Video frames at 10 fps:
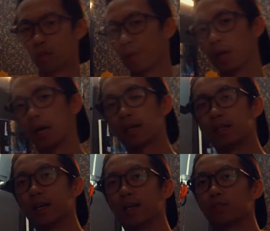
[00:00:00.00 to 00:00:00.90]
yang cukup ringan,
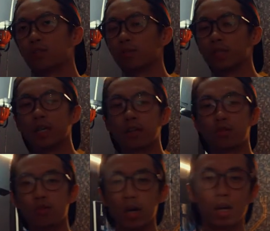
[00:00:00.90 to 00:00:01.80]
yang cukup singkat
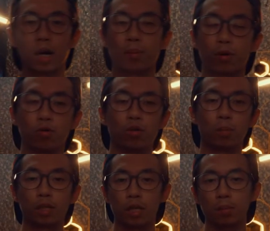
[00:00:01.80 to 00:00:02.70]
juga, nggak perlu
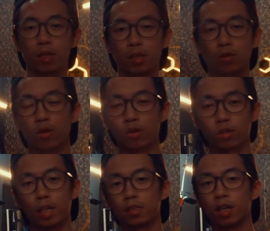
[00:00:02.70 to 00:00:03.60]
ribet-ribet,
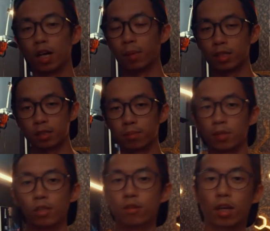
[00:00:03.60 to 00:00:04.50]
download dan segala macam
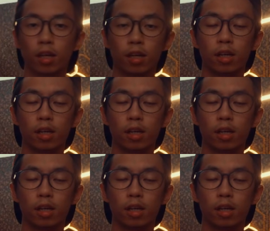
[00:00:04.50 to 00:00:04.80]
gitu ya,